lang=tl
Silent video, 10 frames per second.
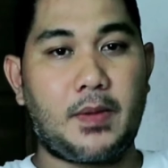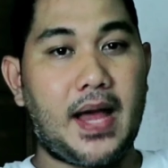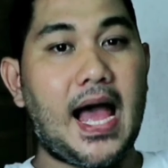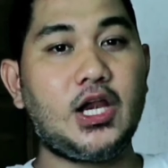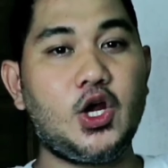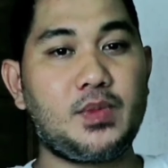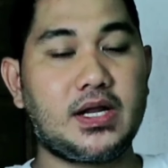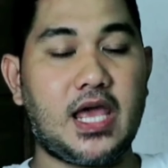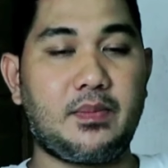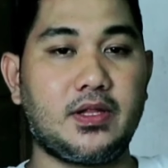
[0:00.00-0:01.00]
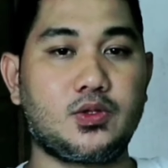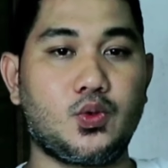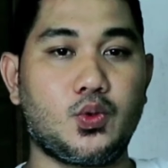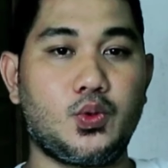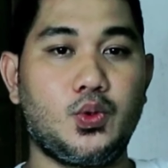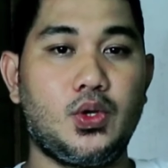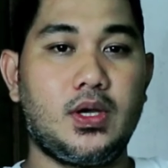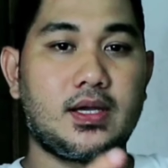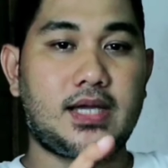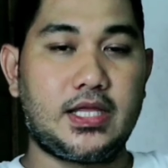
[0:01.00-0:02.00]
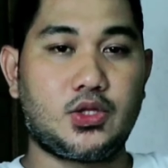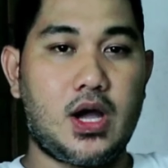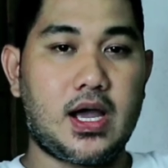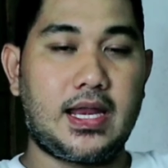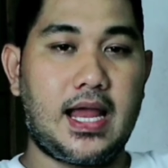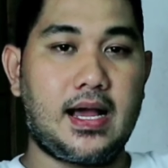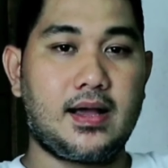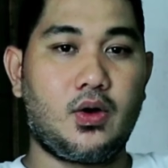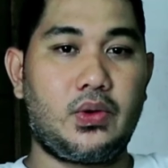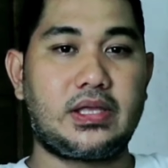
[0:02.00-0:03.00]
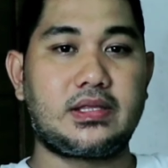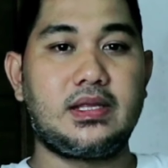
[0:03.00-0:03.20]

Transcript: Papaano mag-level 2? Ganito ang kailangan gawin.